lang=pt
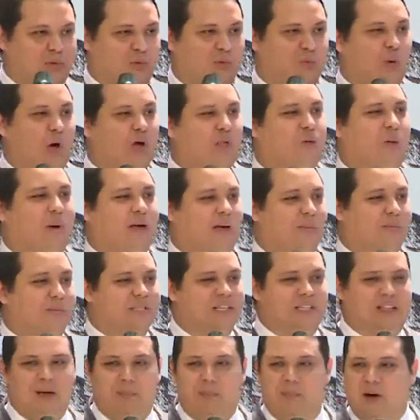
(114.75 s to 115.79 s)
bota uma
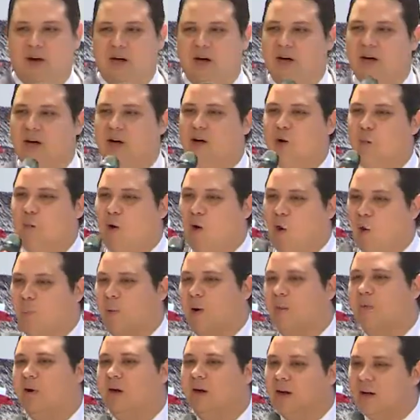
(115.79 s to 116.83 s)
camiseta branca, uma
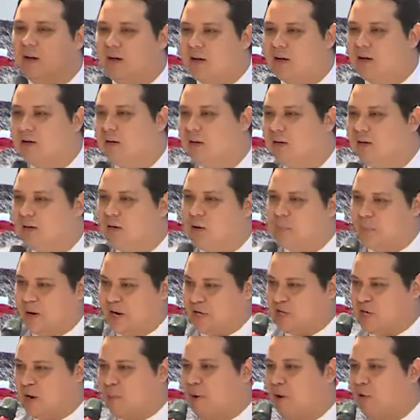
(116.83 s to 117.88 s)
roupa branca, para
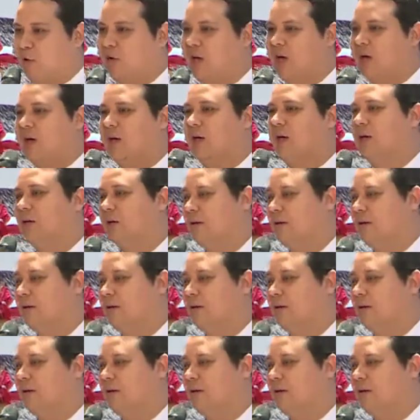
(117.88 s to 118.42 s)
chamar o quê?